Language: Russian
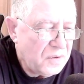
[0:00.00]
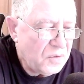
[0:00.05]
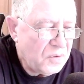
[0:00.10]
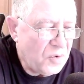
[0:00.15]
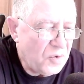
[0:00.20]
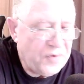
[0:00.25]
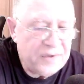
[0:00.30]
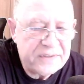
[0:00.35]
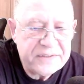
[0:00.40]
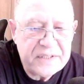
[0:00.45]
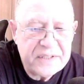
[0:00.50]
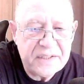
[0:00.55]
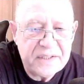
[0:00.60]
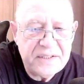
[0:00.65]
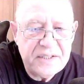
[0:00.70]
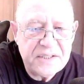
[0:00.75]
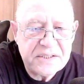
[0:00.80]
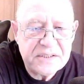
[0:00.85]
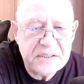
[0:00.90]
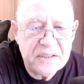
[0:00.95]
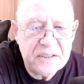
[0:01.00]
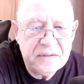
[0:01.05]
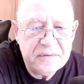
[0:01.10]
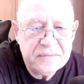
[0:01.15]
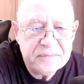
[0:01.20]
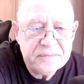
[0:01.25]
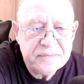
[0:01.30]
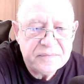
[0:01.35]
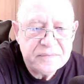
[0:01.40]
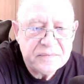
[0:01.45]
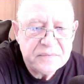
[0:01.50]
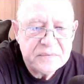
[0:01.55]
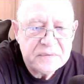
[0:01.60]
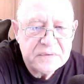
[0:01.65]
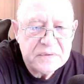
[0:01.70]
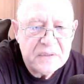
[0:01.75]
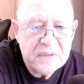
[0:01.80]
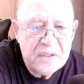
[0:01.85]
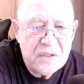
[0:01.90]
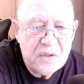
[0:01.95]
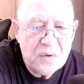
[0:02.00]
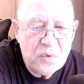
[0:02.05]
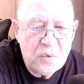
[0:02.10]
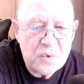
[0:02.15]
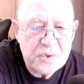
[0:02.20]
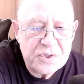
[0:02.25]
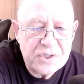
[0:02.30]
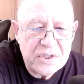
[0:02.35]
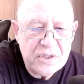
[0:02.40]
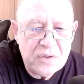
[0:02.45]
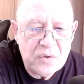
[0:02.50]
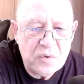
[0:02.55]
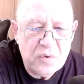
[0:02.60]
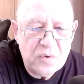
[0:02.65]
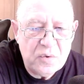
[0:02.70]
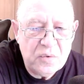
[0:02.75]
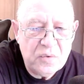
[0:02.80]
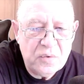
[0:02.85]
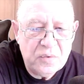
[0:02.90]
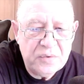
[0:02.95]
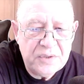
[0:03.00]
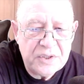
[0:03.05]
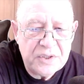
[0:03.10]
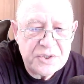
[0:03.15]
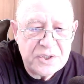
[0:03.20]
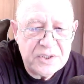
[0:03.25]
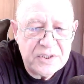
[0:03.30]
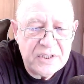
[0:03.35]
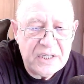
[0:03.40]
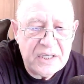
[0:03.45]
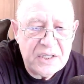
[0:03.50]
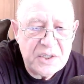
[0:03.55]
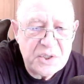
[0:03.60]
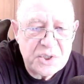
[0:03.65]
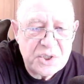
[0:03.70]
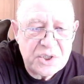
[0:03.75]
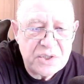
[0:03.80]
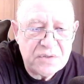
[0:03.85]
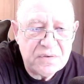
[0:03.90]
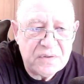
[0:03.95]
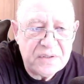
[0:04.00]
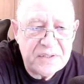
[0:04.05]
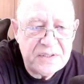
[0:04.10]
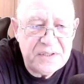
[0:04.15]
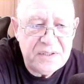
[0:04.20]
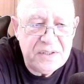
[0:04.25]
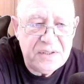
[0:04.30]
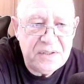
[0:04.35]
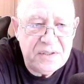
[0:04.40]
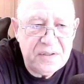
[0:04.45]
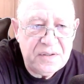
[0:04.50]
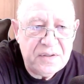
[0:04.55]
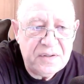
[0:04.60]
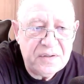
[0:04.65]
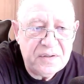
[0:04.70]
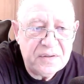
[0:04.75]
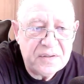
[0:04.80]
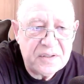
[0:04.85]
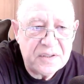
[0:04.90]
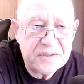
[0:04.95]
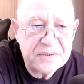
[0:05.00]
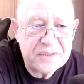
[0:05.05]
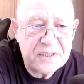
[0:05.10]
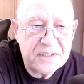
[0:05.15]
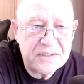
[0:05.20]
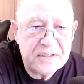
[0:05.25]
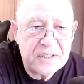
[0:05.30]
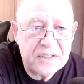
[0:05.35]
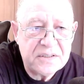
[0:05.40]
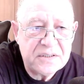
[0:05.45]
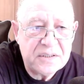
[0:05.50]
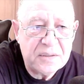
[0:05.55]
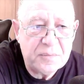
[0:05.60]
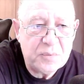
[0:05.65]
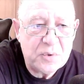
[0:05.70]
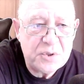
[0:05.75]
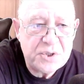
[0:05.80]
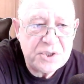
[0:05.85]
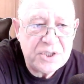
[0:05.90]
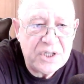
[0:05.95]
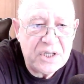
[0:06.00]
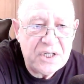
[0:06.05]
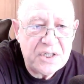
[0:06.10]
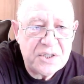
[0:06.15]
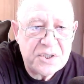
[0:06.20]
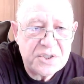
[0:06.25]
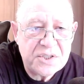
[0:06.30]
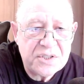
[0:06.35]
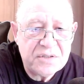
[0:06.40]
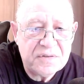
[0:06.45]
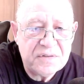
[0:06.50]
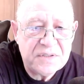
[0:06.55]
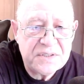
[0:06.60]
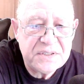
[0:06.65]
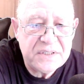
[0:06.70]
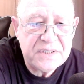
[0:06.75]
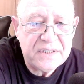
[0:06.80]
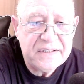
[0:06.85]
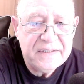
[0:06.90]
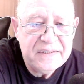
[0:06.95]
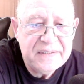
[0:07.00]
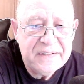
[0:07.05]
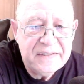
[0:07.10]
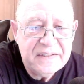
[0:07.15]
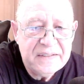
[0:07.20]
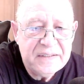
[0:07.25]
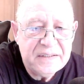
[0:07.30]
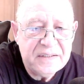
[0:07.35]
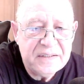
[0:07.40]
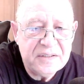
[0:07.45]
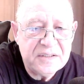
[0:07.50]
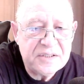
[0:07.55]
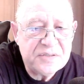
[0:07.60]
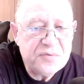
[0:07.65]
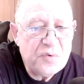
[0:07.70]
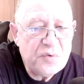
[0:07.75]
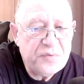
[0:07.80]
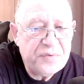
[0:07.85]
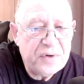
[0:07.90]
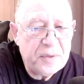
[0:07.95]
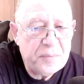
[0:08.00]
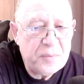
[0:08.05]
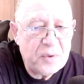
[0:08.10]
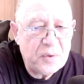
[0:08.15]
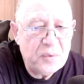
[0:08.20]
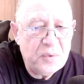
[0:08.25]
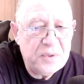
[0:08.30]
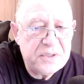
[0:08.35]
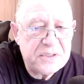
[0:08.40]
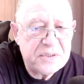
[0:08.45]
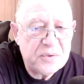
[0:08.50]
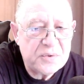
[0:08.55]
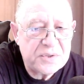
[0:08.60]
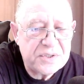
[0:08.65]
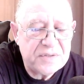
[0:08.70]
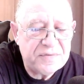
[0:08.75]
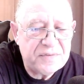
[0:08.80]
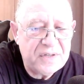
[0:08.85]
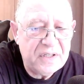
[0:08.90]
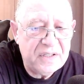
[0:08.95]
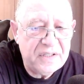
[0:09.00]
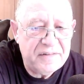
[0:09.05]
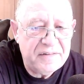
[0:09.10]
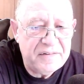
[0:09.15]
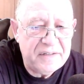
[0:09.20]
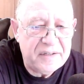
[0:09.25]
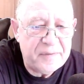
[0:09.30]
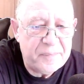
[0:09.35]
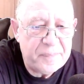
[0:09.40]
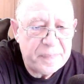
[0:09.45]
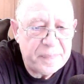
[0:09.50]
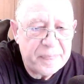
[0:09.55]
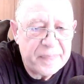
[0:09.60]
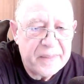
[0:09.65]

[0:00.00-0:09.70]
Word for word: у волторниста – уже у начинающего и, так сказать, обучающегося э, звук формируется уже в голове.